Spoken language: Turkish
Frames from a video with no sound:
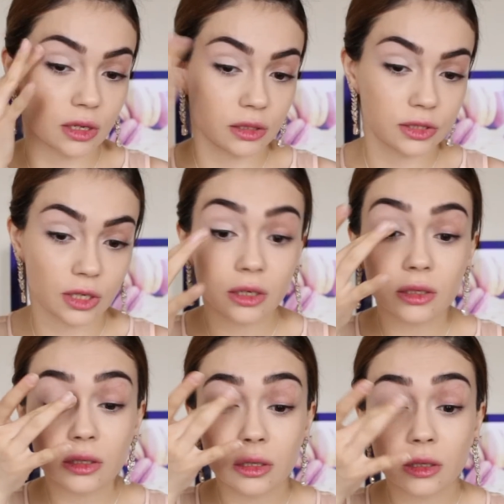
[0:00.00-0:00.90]

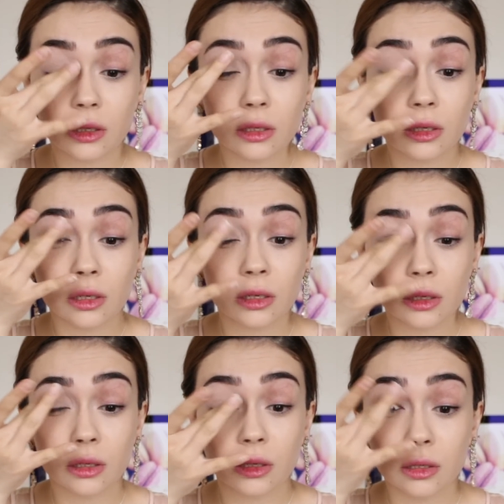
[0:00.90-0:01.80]
kalacak
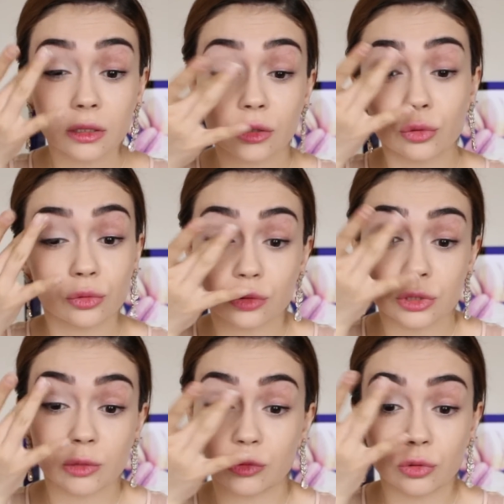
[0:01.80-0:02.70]
ya da
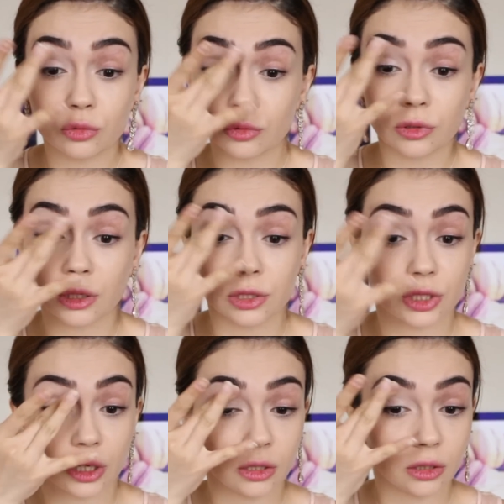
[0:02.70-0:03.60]
gündüzse bütün gün
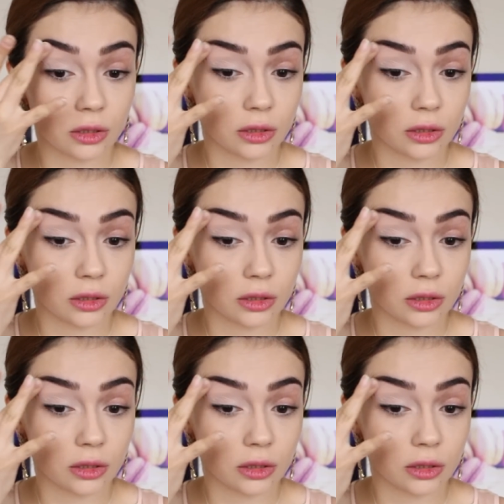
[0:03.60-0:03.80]
kalacak.